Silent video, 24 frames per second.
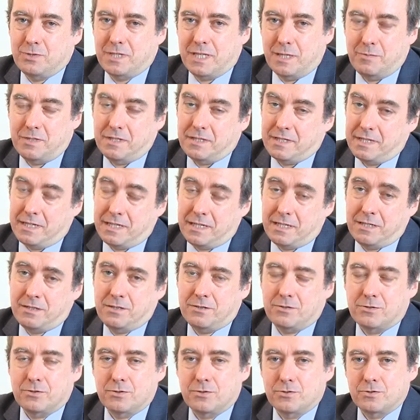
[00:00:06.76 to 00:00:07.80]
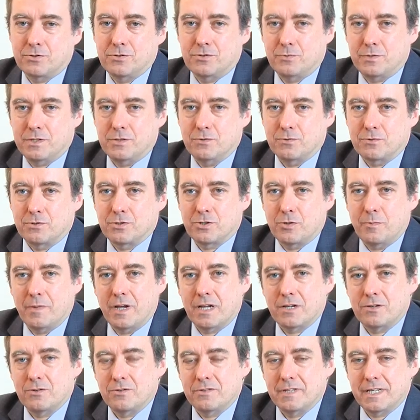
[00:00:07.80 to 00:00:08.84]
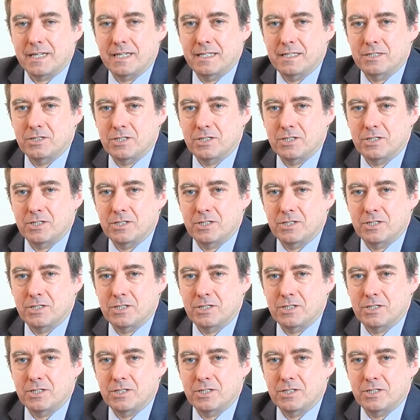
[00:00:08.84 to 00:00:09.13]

cabinet. Euh, je suis donc Jean-Marc André,